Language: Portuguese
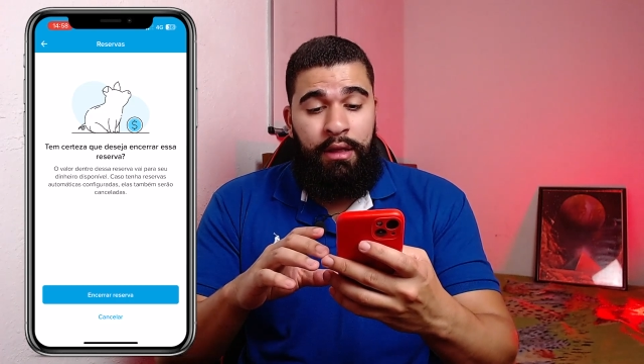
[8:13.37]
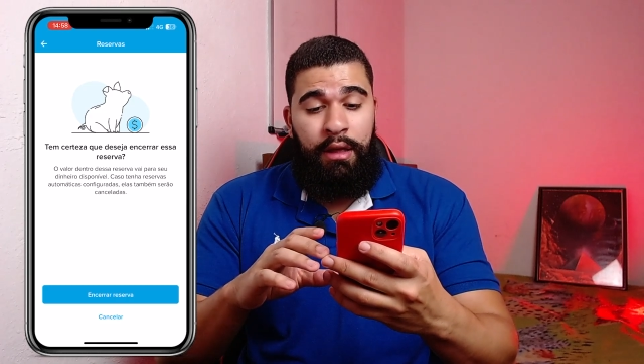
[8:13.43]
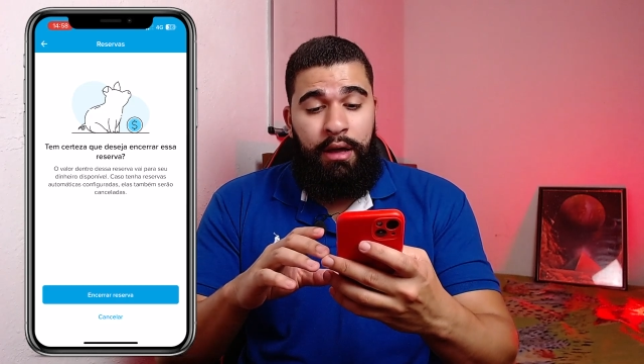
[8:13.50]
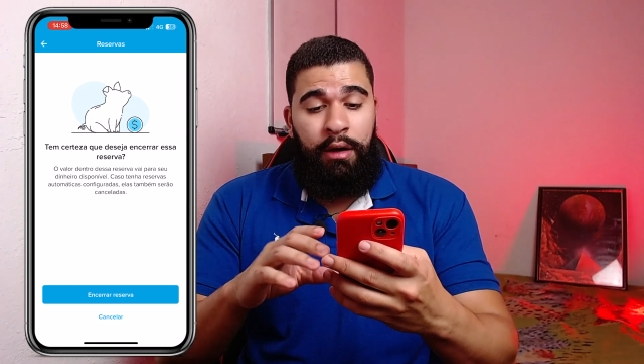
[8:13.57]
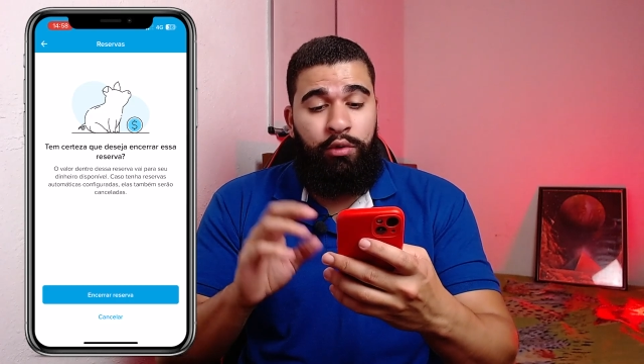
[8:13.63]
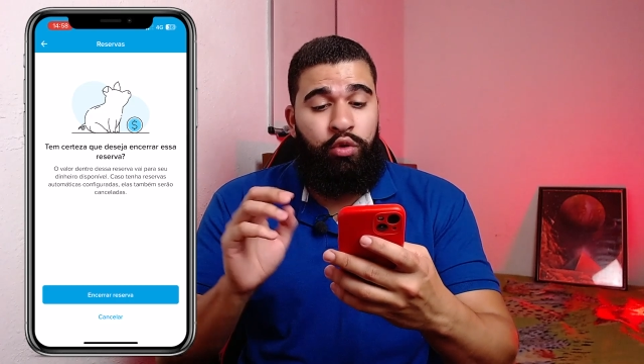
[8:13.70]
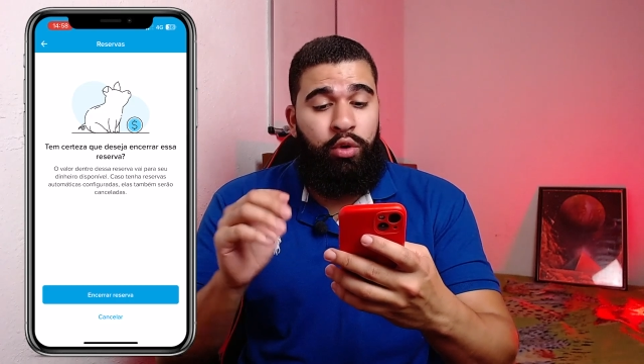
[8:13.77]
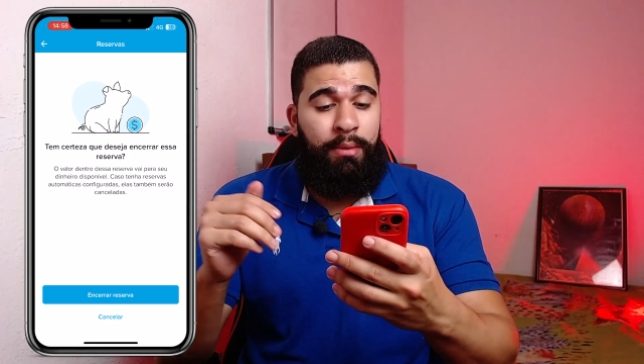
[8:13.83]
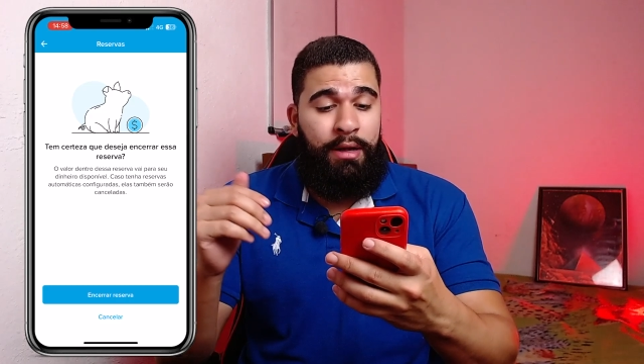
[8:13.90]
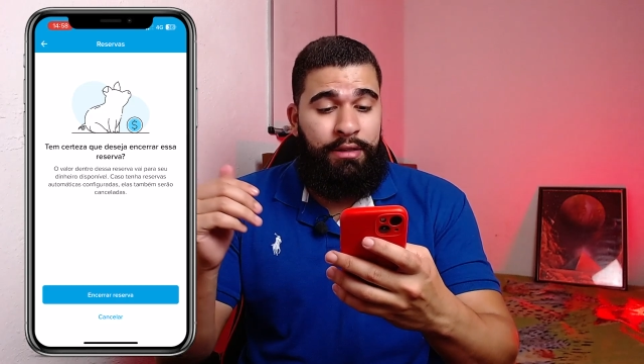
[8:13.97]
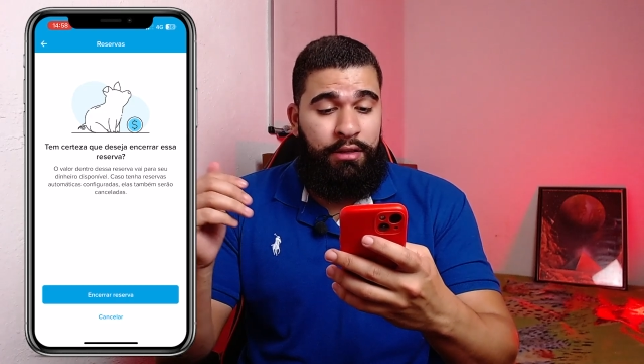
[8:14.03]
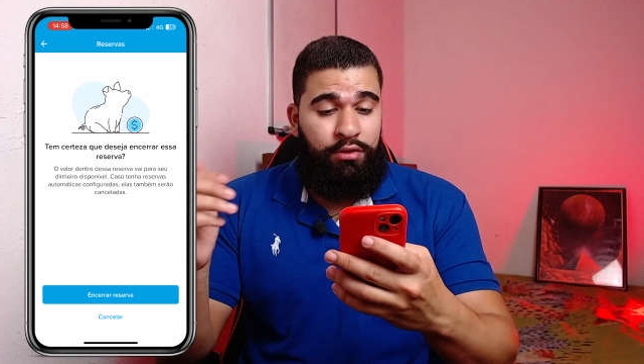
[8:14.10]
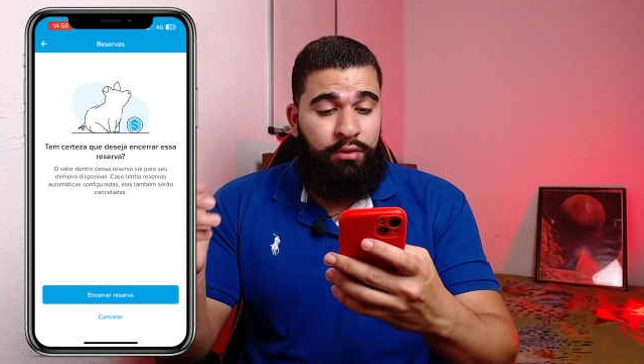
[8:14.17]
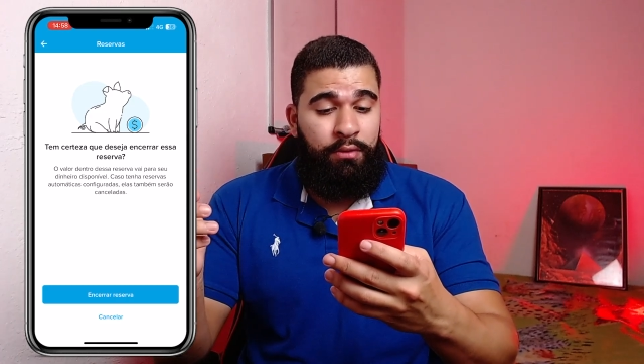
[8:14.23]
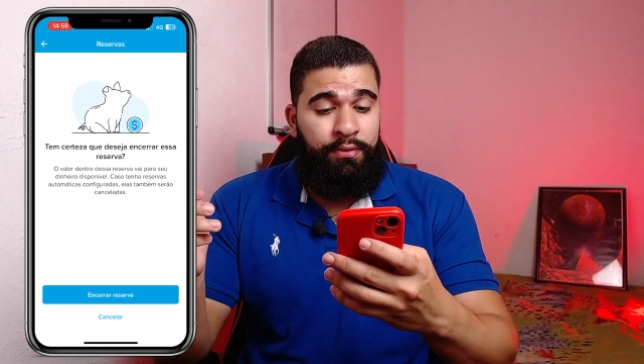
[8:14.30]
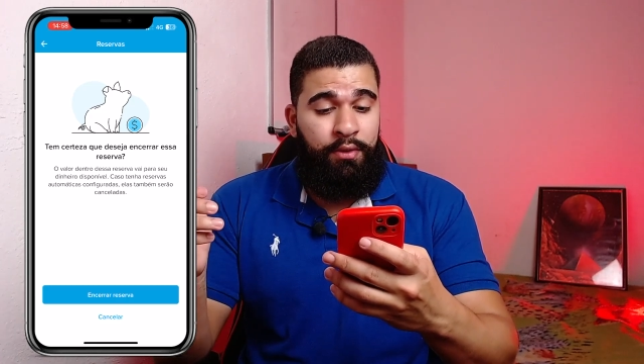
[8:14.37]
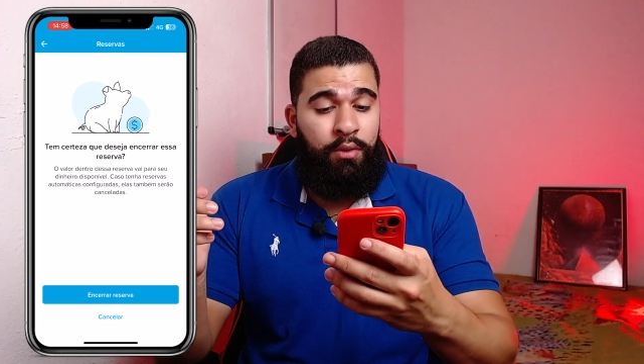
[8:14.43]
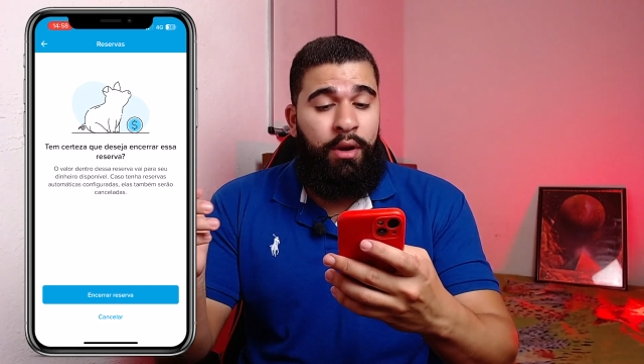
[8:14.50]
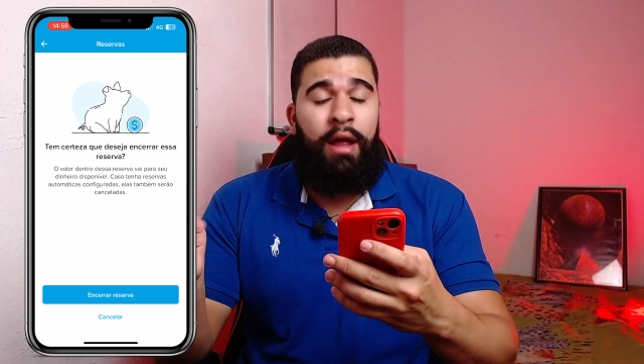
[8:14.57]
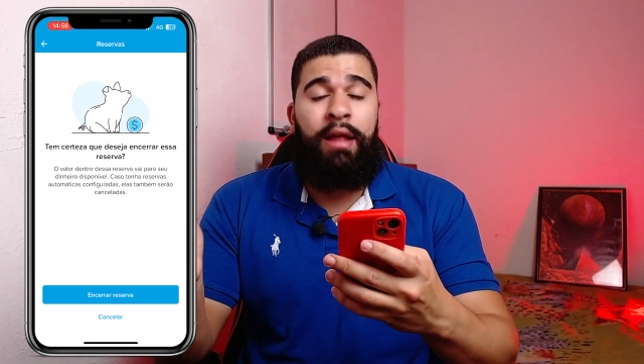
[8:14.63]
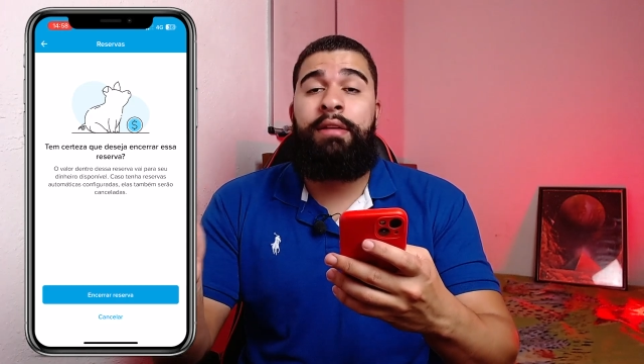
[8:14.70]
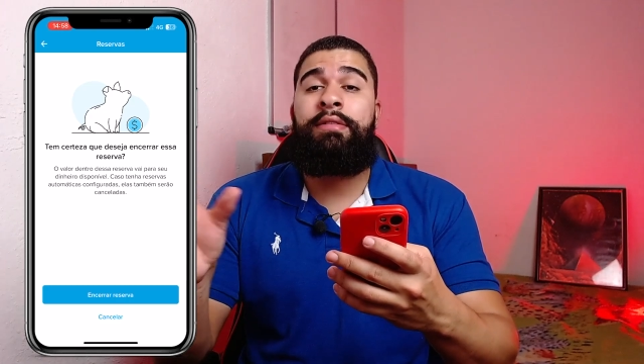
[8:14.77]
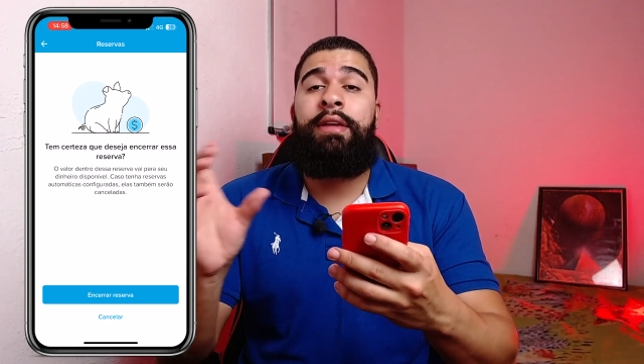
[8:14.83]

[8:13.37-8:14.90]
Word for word: automáticas configuradas,